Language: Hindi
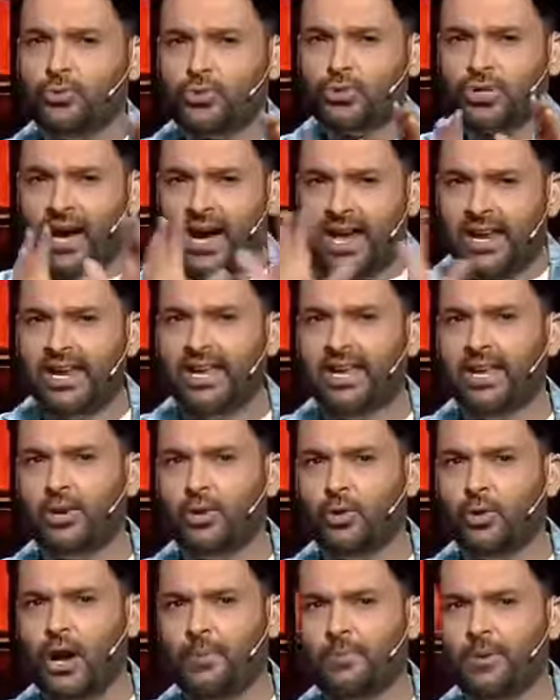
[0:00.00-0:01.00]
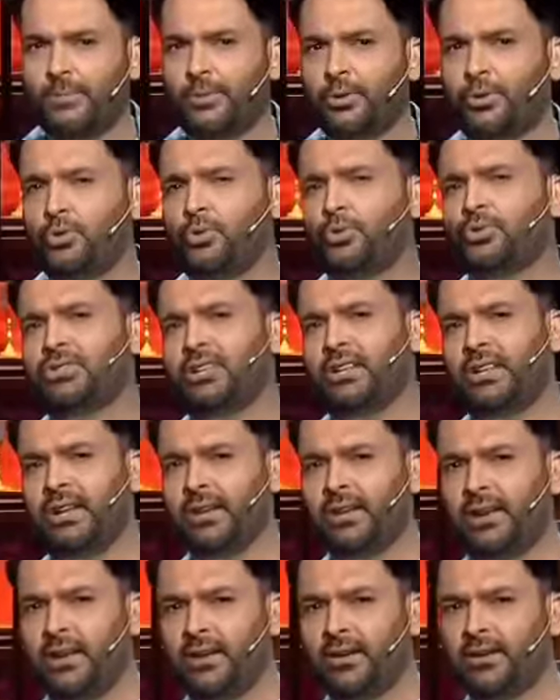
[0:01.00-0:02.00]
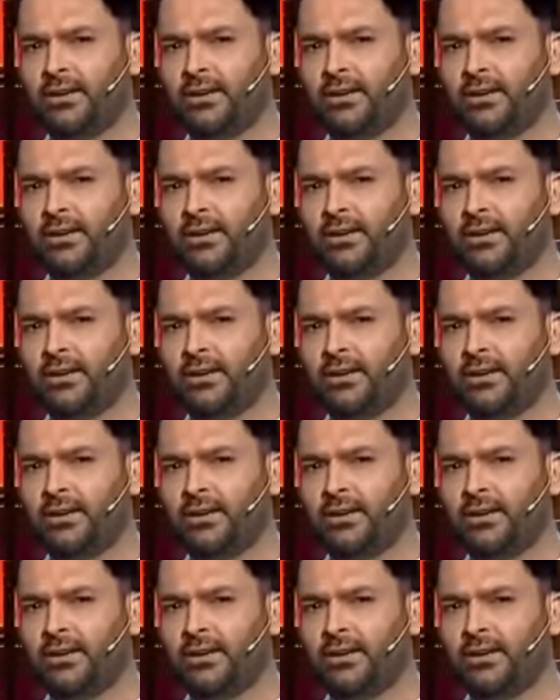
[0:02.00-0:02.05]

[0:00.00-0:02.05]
उस खाली घर को आप कभी दूर से देखना